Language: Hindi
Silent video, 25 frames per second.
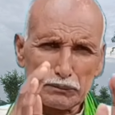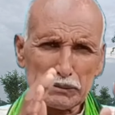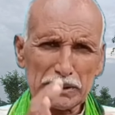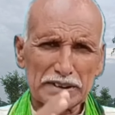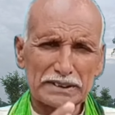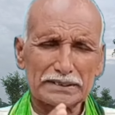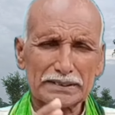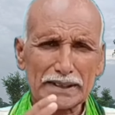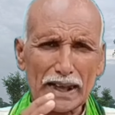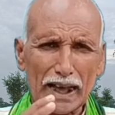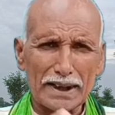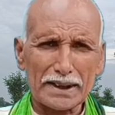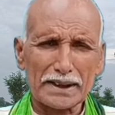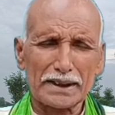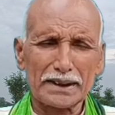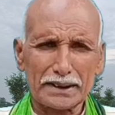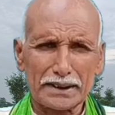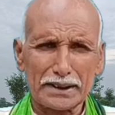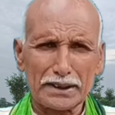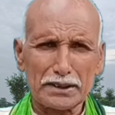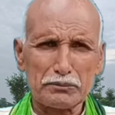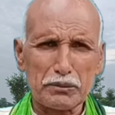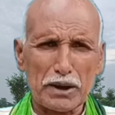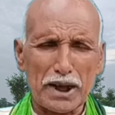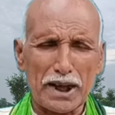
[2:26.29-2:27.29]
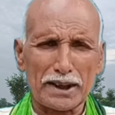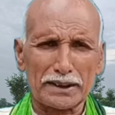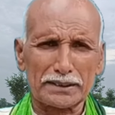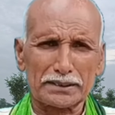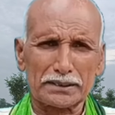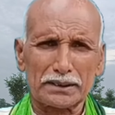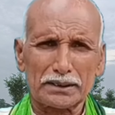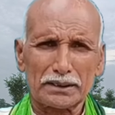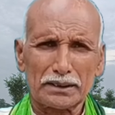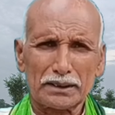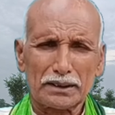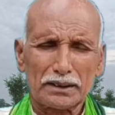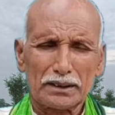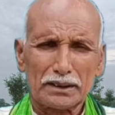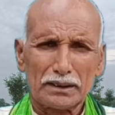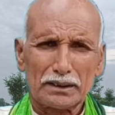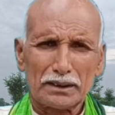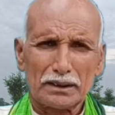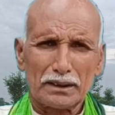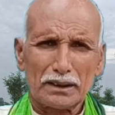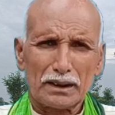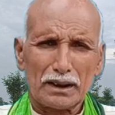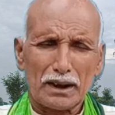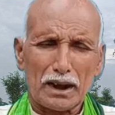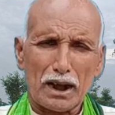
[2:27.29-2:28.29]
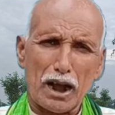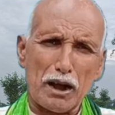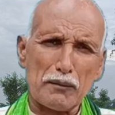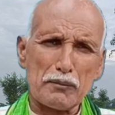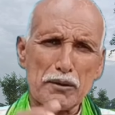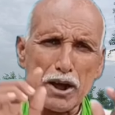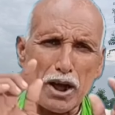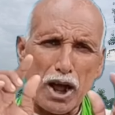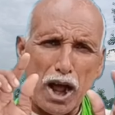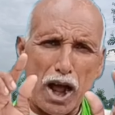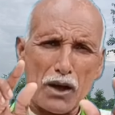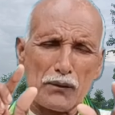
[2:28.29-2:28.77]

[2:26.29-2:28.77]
समझदारी की बात अब